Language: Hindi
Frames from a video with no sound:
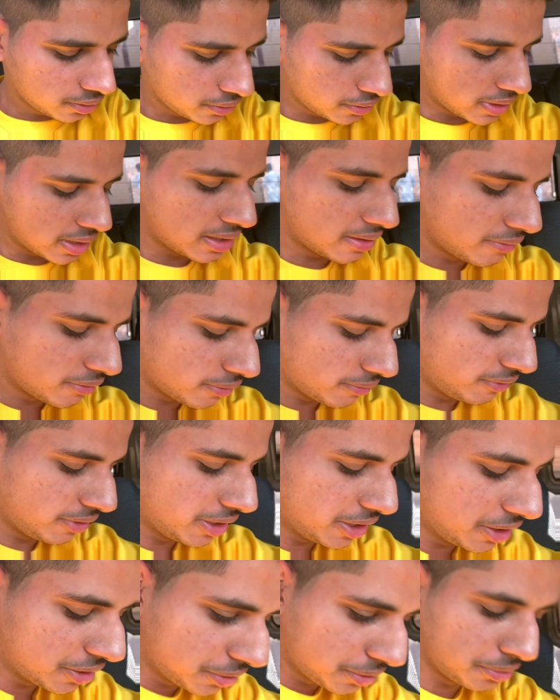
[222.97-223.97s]
जो है ना वो
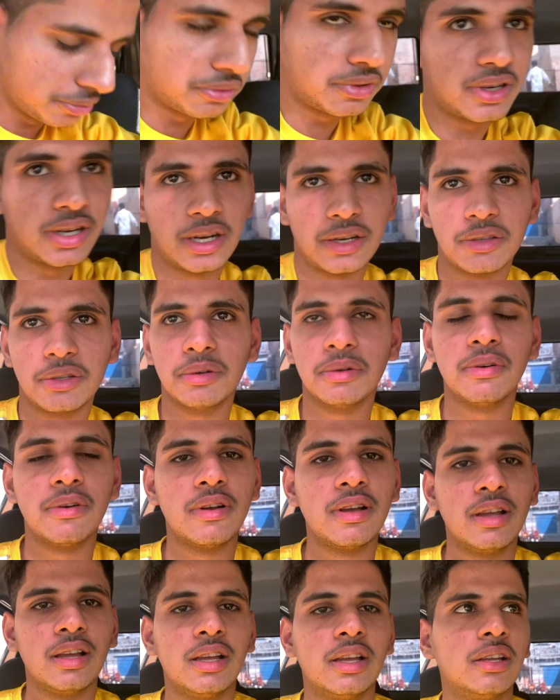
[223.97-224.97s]
वीडियो शूट कर दो
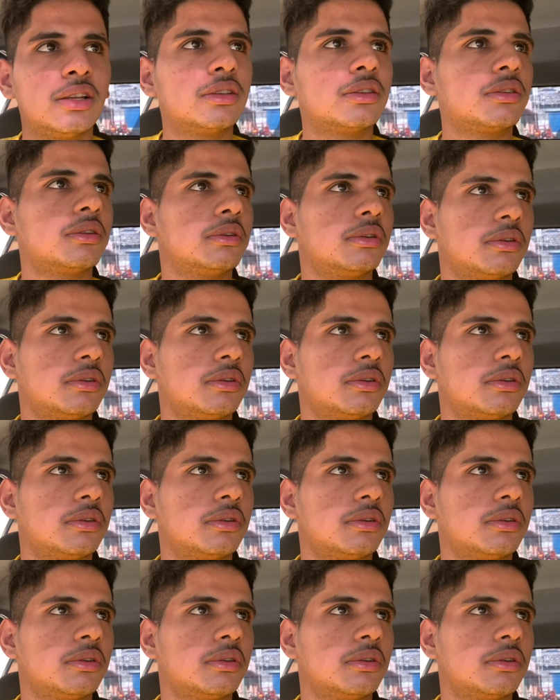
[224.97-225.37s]
तो